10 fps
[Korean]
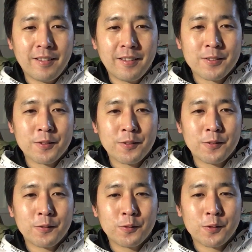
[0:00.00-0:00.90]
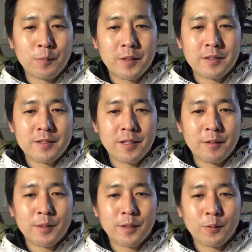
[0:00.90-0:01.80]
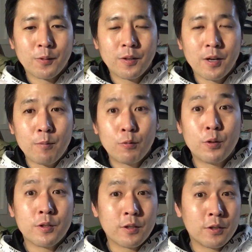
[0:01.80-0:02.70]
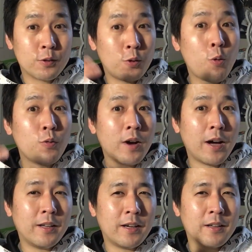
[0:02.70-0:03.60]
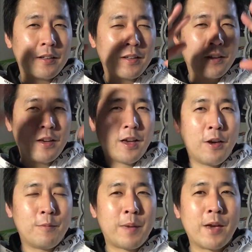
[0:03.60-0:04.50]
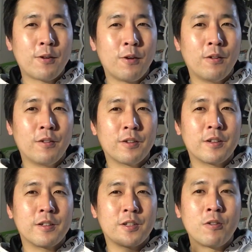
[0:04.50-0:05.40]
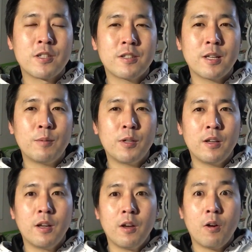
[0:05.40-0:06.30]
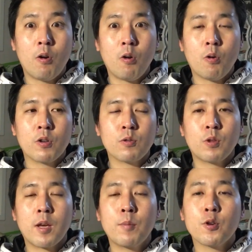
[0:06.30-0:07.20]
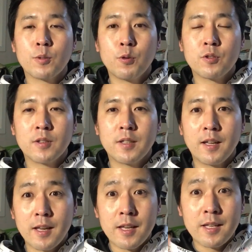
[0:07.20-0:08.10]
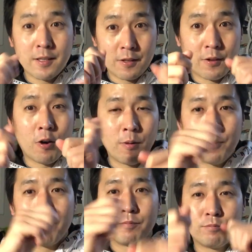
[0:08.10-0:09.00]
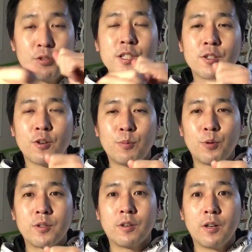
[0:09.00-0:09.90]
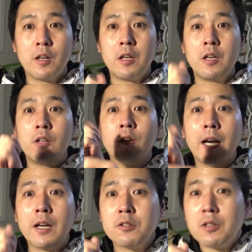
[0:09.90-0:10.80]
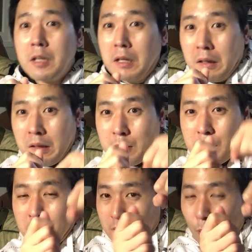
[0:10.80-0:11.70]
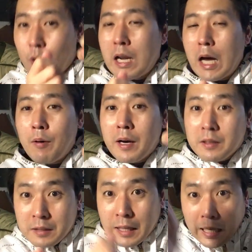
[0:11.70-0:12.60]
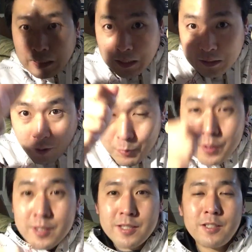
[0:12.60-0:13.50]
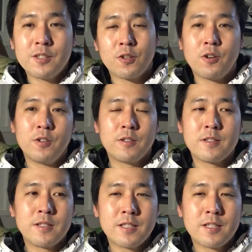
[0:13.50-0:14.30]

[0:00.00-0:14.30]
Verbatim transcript: 액션도 정말 창피하고 물론 이제 효과나 이렇게 배경 그 경치 때문에 어 거기서 되게 멋있어 보일 수 있는데 이 검 부딪히는 걸 보세요. 이렇게 하기 전에 이미 이렇게 올라와 있는데 갖다 그 검을 치는 그런